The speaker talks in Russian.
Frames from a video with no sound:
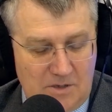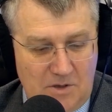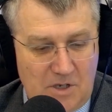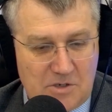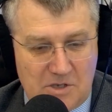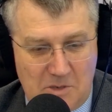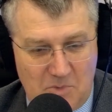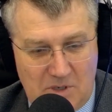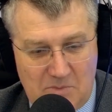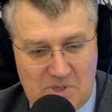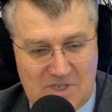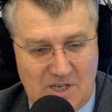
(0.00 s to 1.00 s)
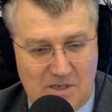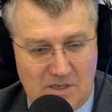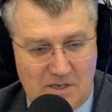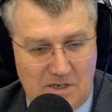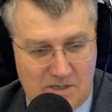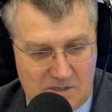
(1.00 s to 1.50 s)
должна быть
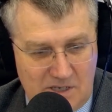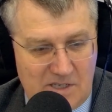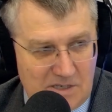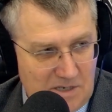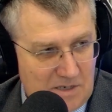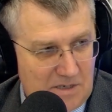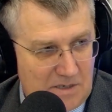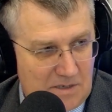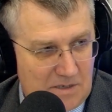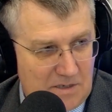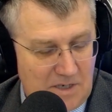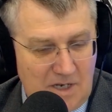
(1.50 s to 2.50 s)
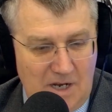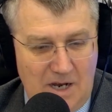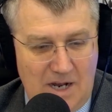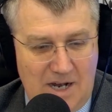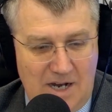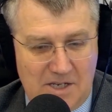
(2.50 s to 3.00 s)
обязательная лицензия.
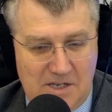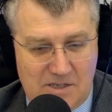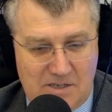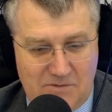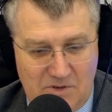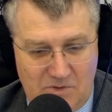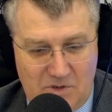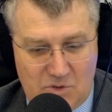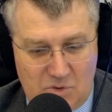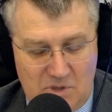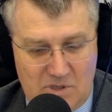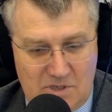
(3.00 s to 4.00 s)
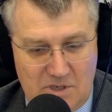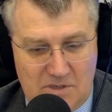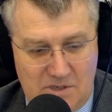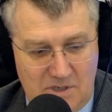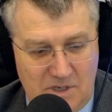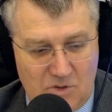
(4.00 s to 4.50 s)
А если вы видите, что лицензии
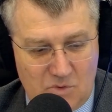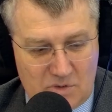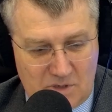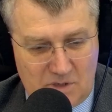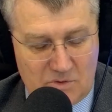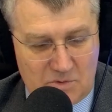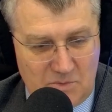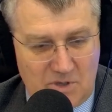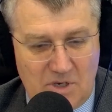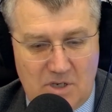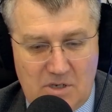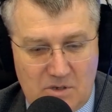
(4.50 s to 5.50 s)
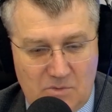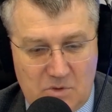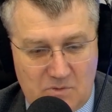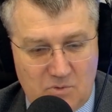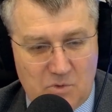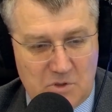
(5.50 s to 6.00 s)
нет, то сразу смотрите вот в тот